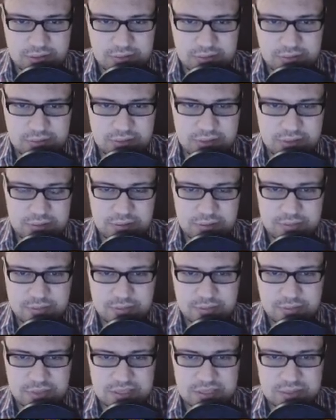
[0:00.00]
э,
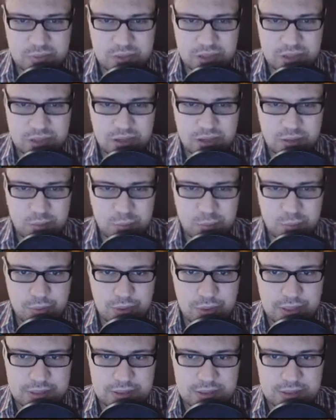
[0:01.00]
максимально
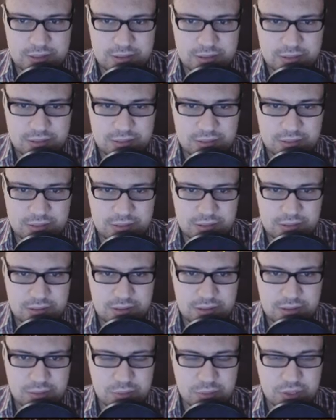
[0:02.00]
компактно.
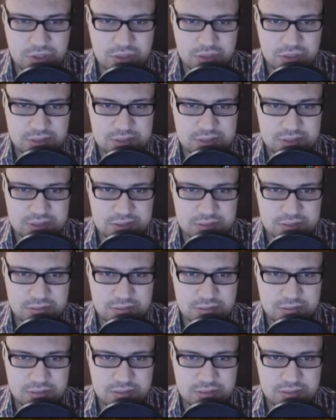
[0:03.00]
Да я бы даже так сказал.